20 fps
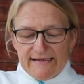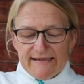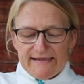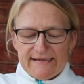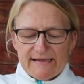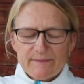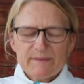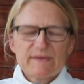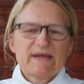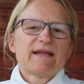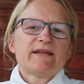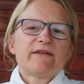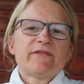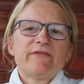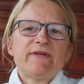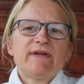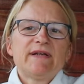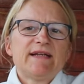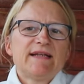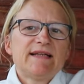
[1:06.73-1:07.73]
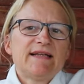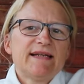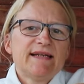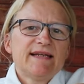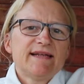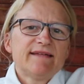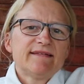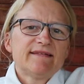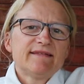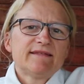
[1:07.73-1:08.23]
Ich habe ganz viel
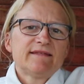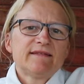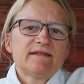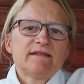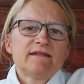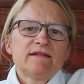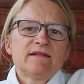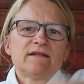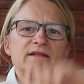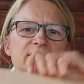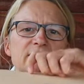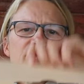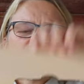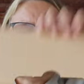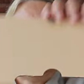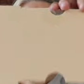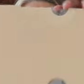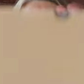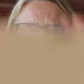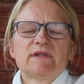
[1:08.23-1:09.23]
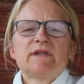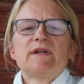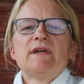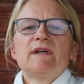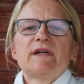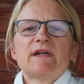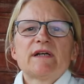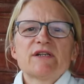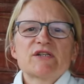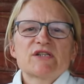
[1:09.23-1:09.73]
gelesen und
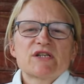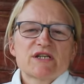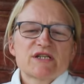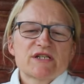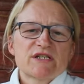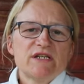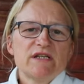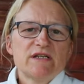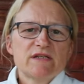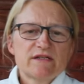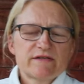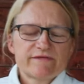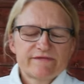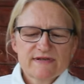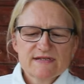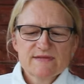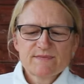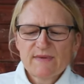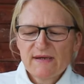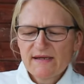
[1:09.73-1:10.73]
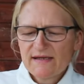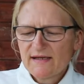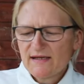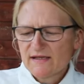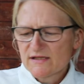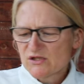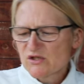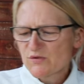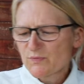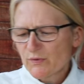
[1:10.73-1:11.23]
recherchiert, was meinen
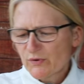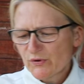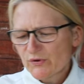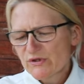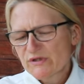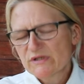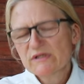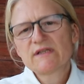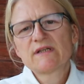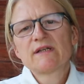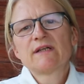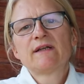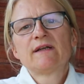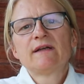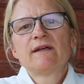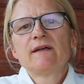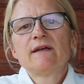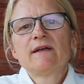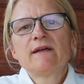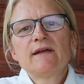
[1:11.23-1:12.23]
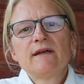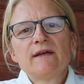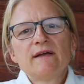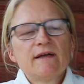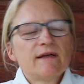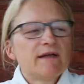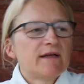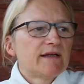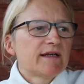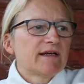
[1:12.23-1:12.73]
Ansprüchen
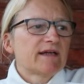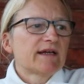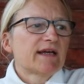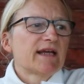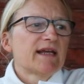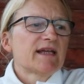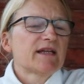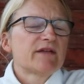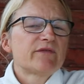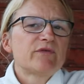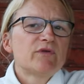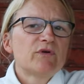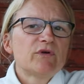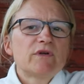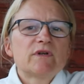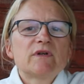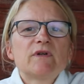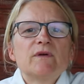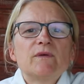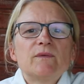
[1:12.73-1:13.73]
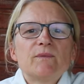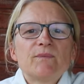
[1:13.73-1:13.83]
gerecht wird.